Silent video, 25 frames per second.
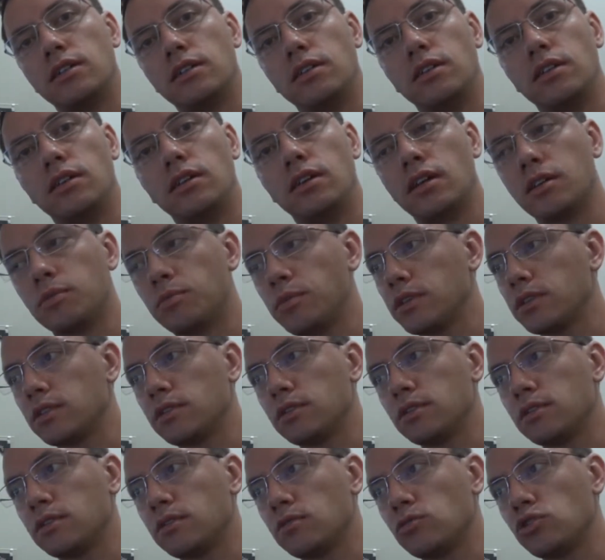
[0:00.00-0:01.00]
e as
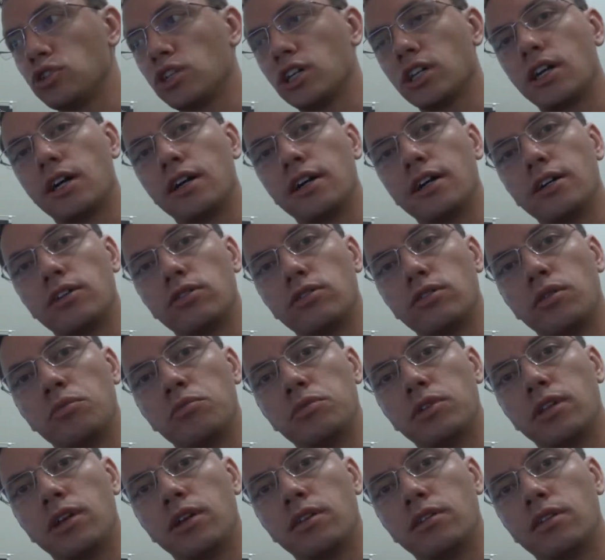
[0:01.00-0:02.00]
peças não chegaram,
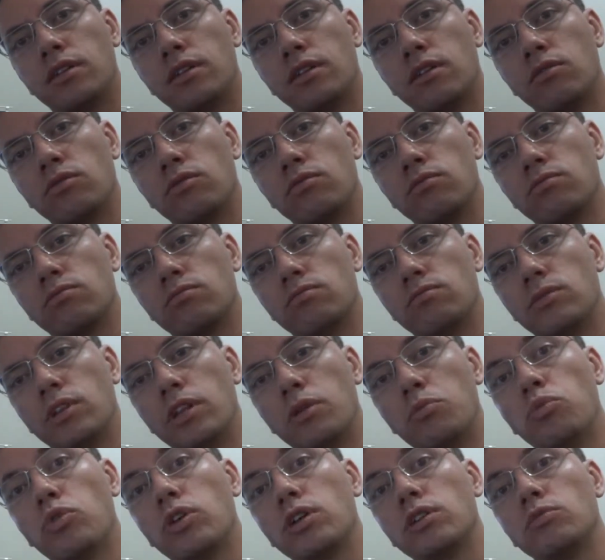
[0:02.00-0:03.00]
estão
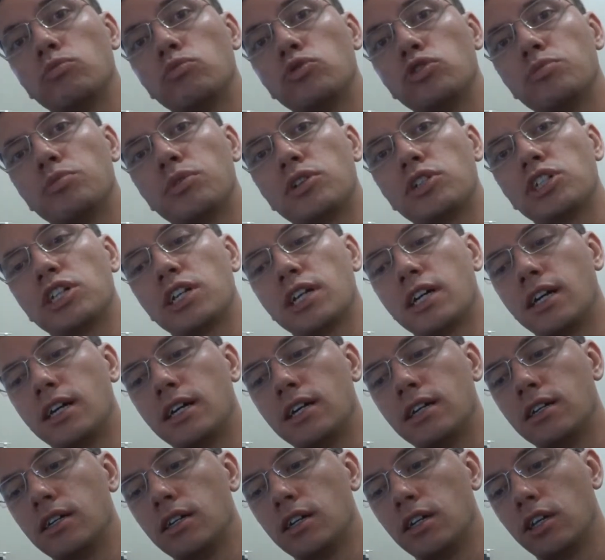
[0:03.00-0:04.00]
demorando muito para
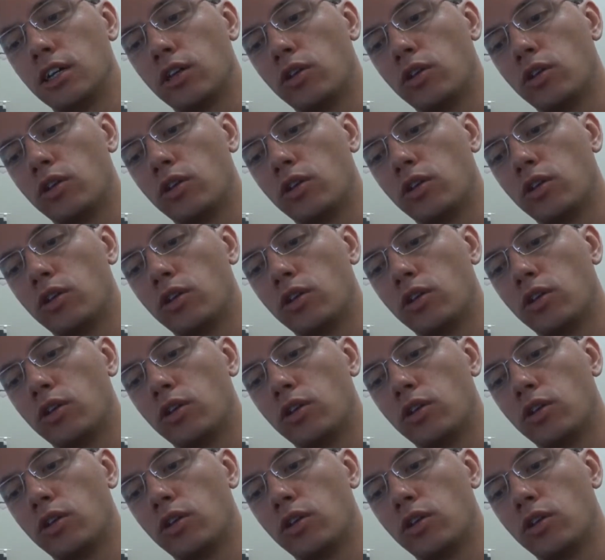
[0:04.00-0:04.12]
chegar.